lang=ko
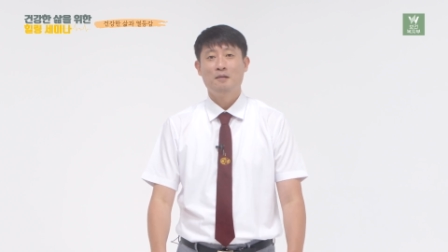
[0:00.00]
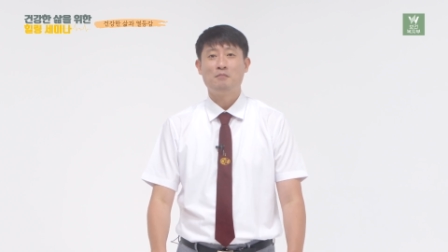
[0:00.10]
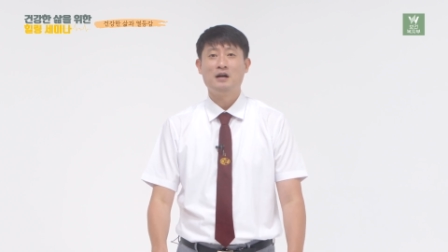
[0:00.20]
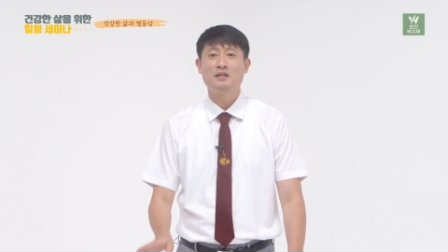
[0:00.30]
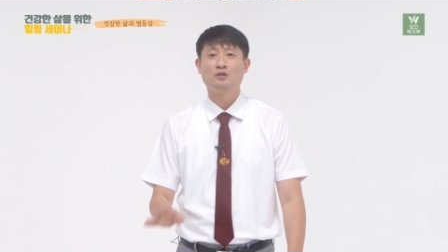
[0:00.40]

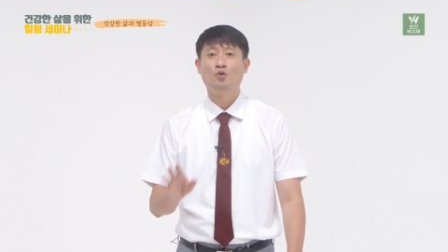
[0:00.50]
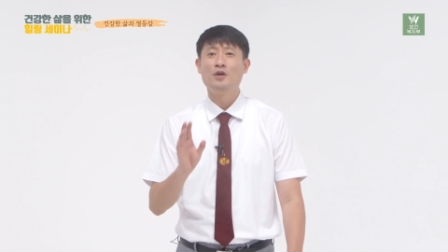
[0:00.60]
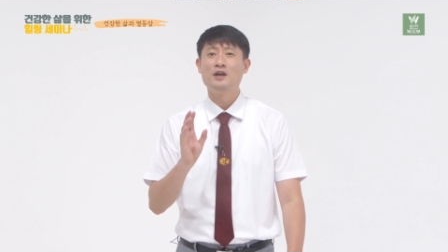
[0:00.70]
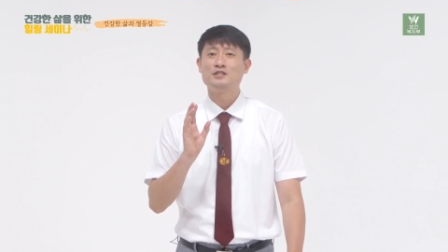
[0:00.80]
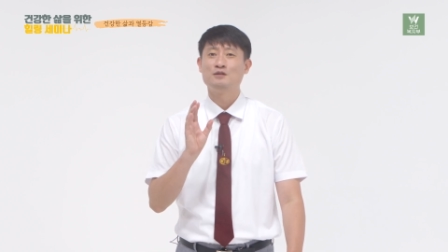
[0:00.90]
만약
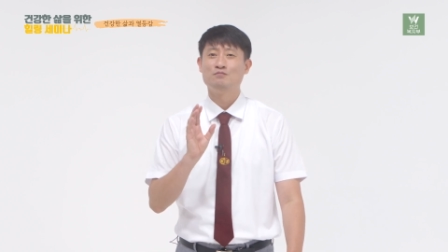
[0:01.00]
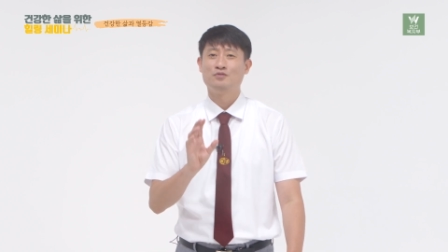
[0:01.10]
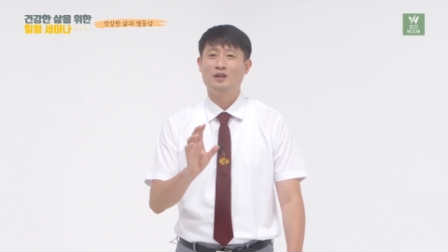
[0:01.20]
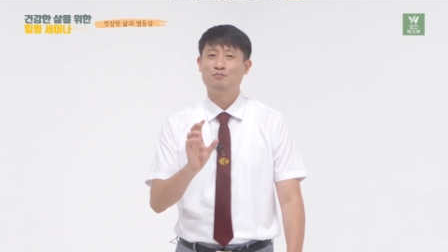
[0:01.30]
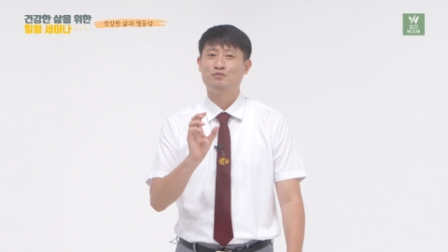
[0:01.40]
노예
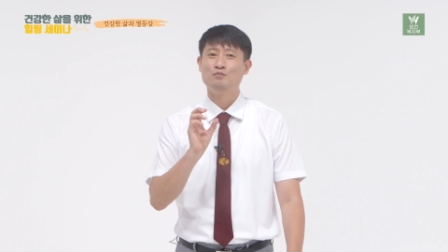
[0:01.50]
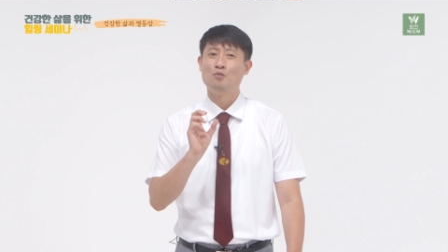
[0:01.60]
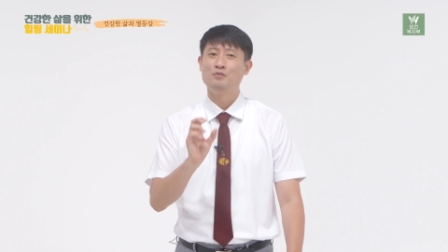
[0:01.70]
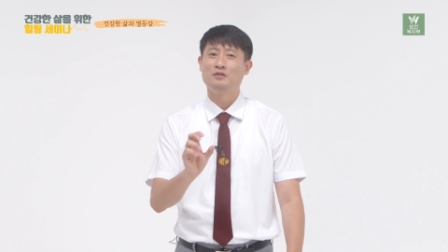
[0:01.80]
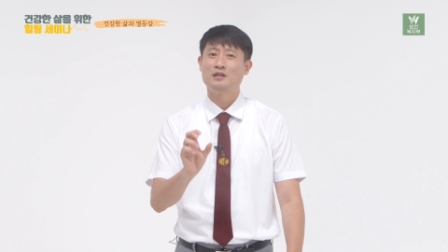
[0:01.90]
신분의 부모
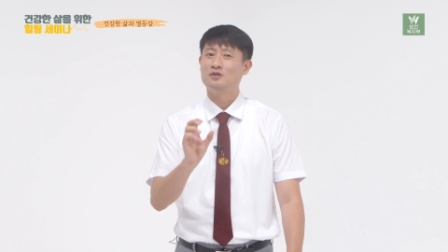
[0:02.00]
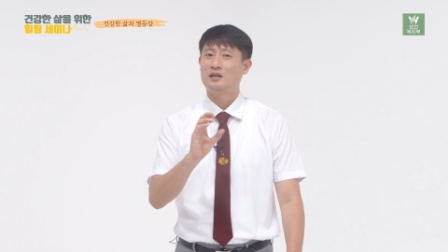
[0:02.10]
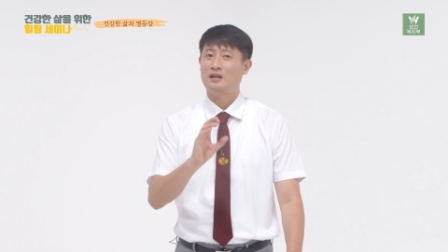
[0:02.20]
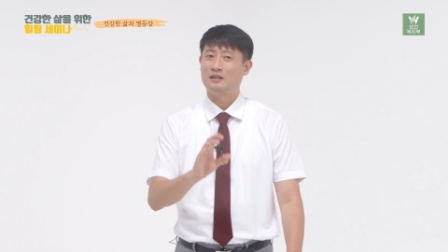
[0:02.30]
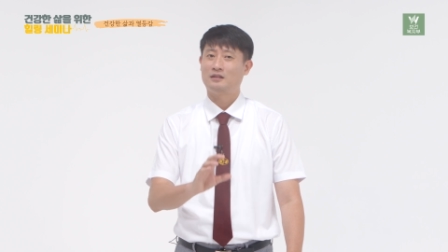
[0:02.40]
밑에서
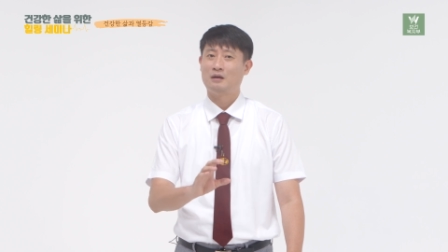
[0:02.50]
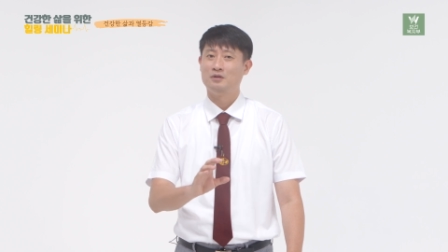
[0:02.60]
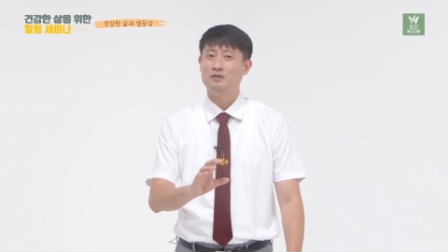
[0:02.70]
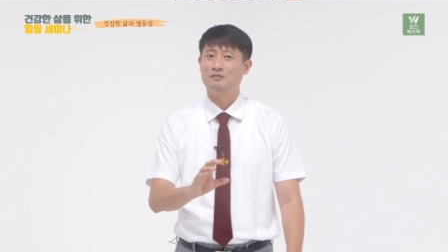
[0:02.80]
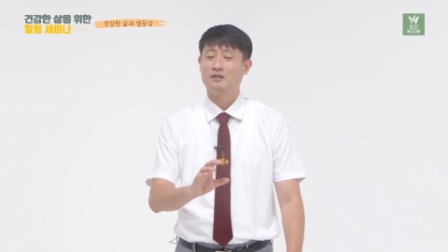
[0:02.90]

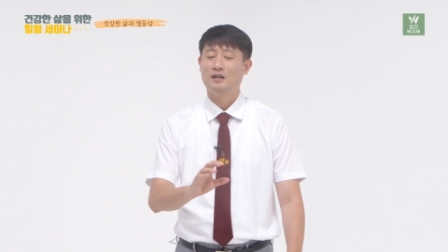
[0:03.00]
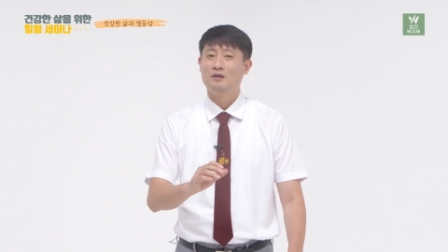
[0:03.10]
자랐다면